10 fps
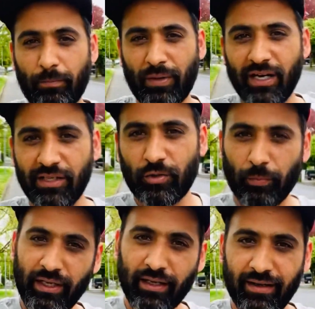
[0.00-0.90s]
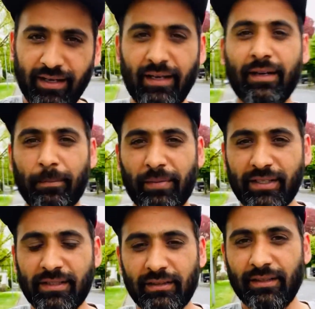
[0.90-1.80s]
पाँच सौ पे करने पड़
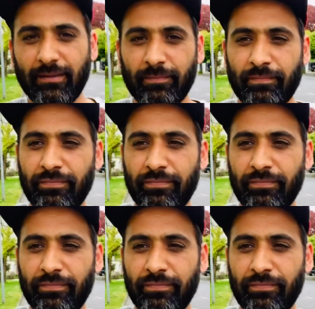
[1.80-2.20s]
सकते हैं